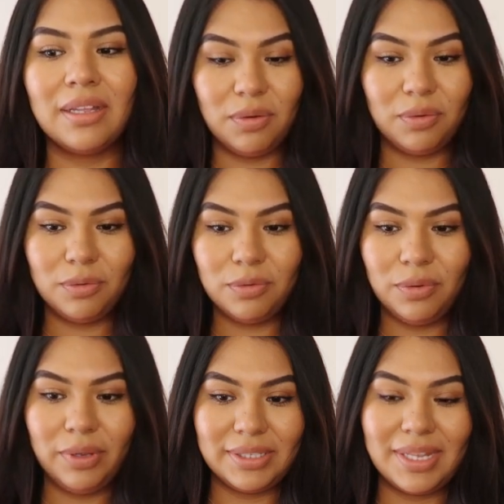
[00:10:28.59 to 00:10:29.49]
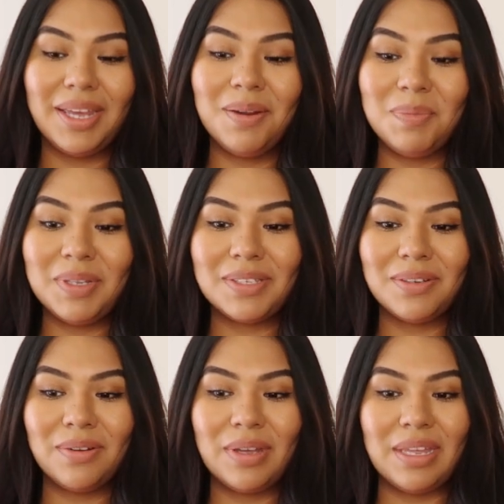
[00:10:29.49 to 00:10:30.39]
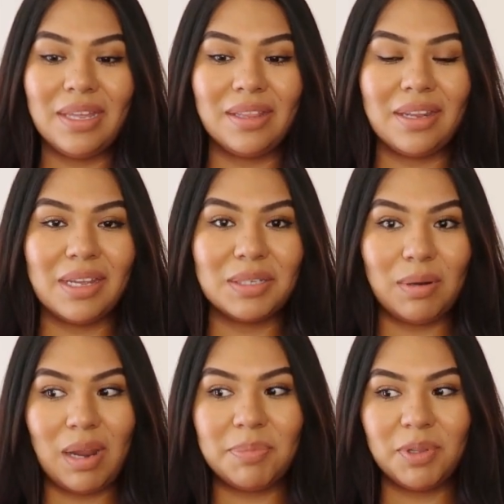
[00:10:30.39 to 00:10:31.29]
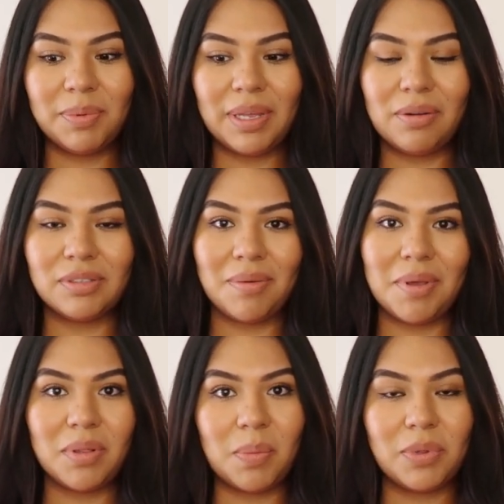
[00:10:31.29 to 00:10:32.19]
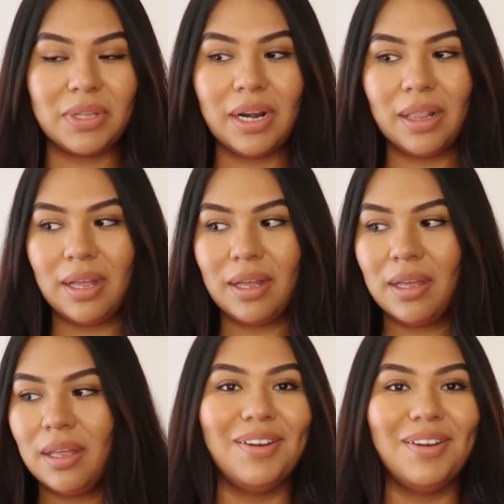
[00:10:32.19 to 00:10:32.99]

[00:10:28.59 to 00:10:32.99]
tiene uno que está en el piso y tenía su laptop que no sabía dónde ponerla.